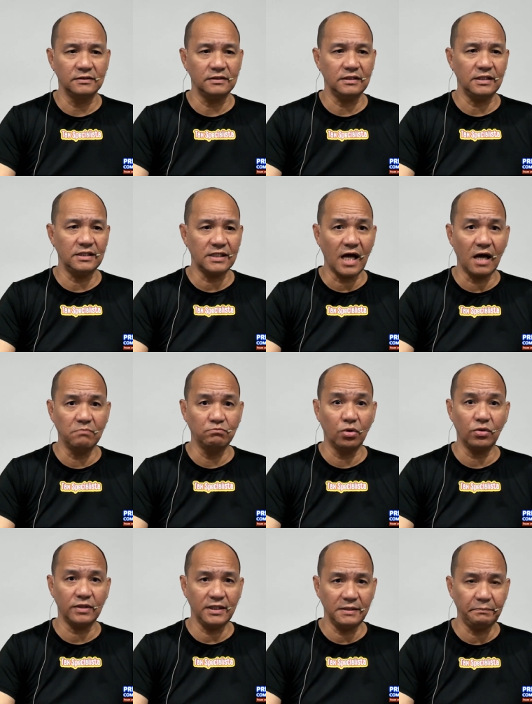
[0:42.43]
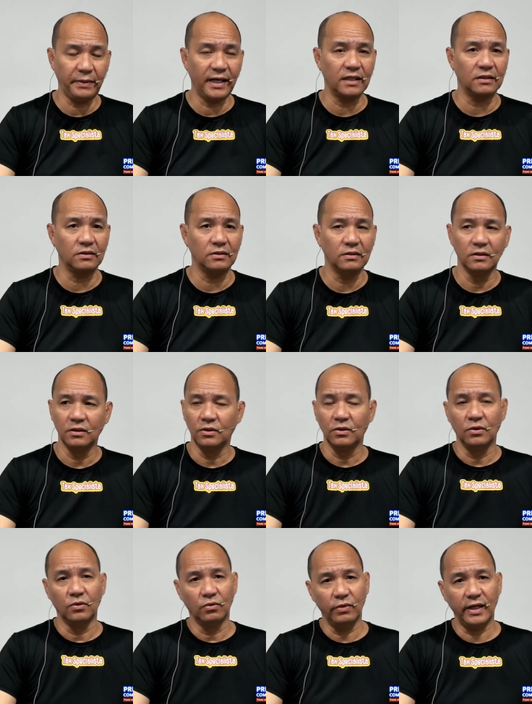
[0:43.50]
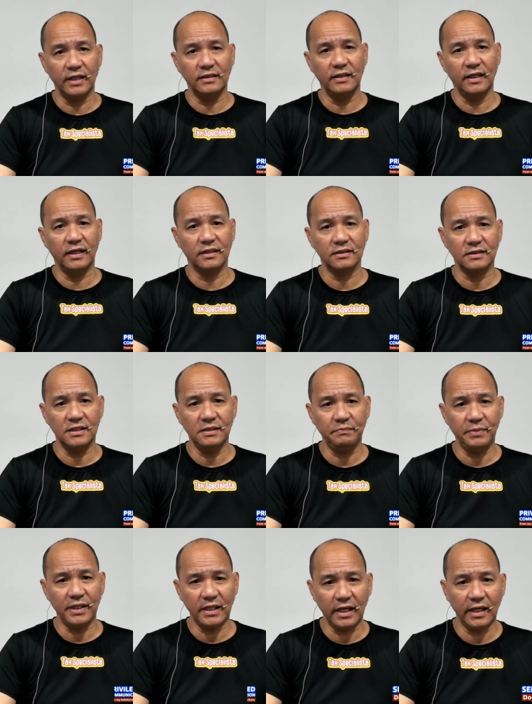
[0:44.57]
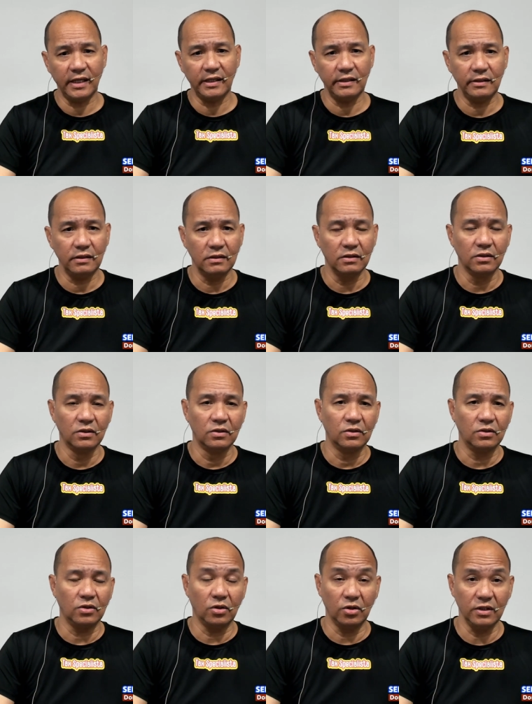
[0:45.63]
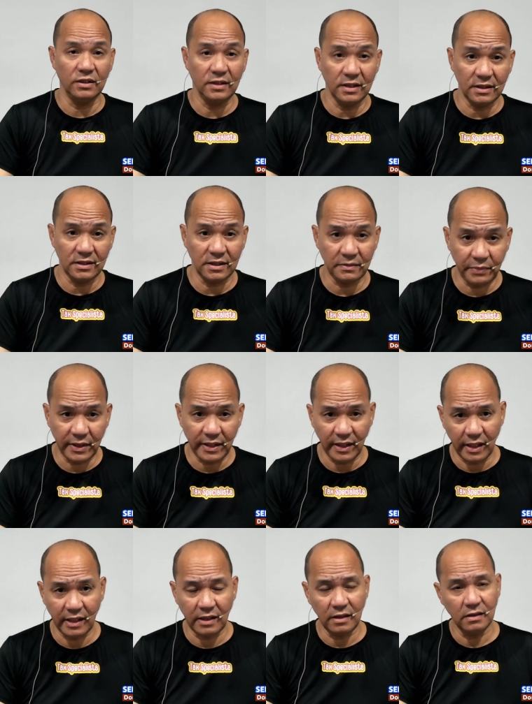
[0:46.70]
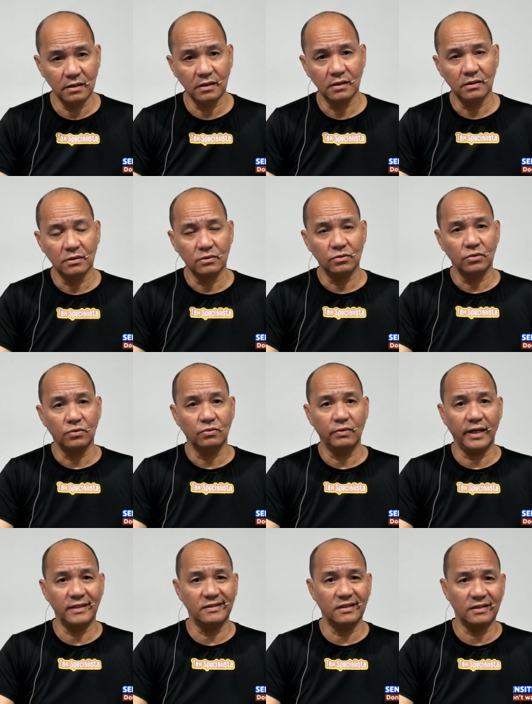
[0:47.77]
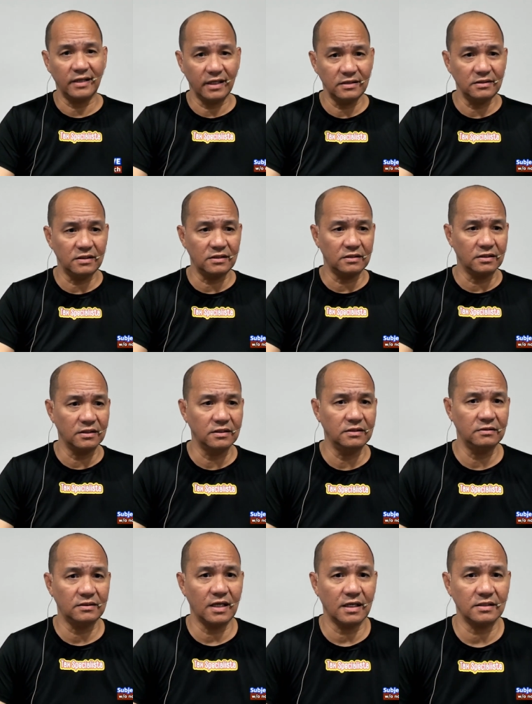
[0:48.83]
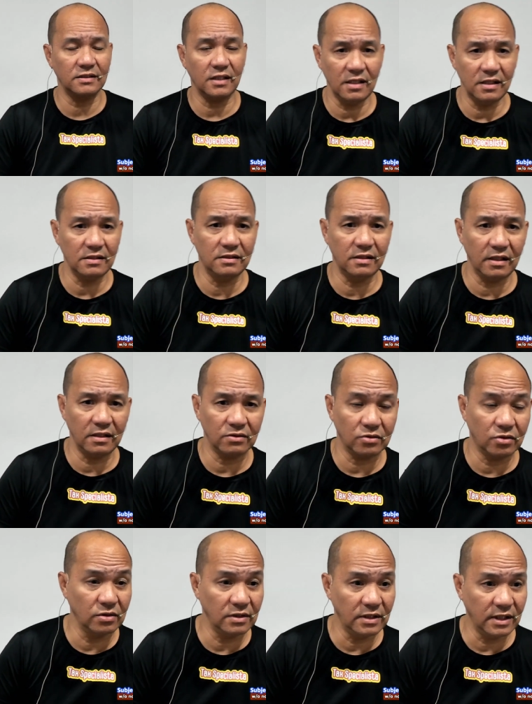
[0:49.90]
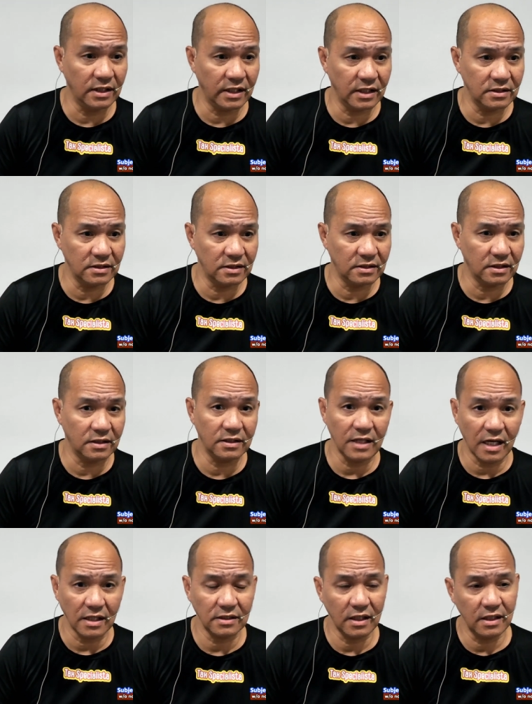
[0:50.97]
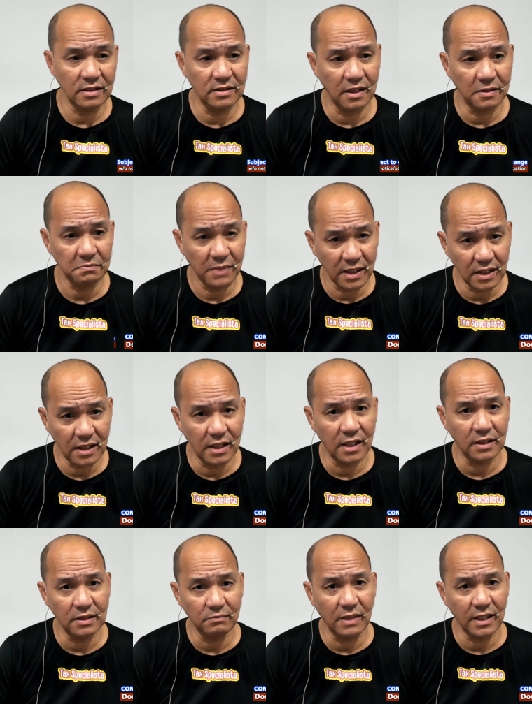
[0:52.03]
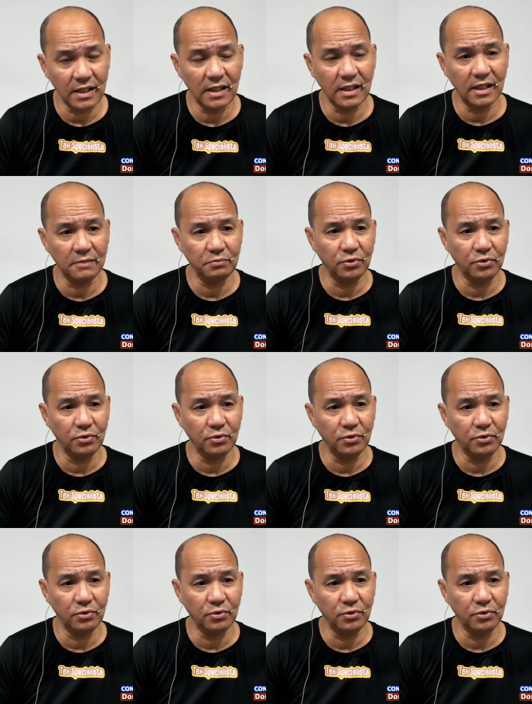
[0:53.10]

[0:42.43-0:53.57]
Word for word: isang bookkeeper, whether CPA o hindi CPA, whether registered tax agent o hindi registered tax agent, mag-ingat, mag-ingat